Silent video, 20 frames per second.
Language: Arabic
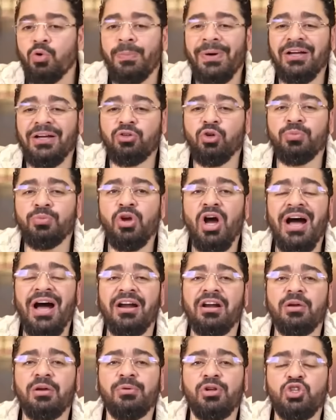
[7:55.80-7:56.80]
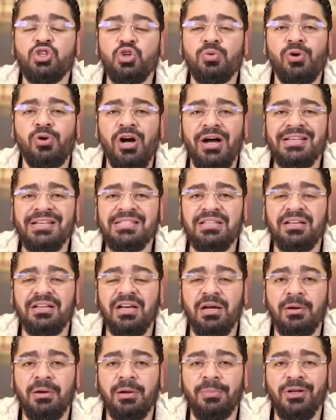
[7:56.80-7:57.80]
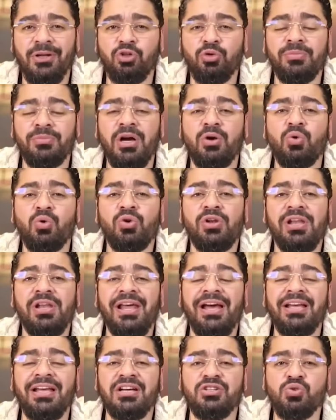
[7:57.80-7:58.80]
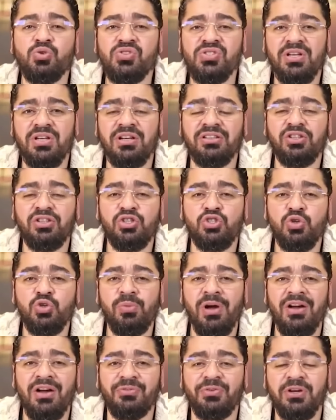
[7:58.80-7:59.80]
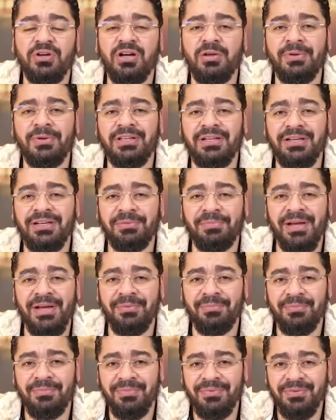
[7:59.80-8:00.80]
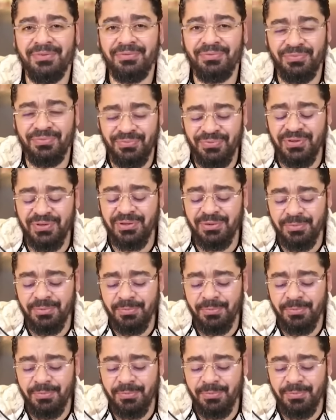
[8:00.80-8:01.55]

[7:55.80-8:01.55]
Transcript: وبعضهم يحرم الجمعه اصلا يعني بعضهم يقول لا يجوز صلاه الجمعه في غيبه الامام في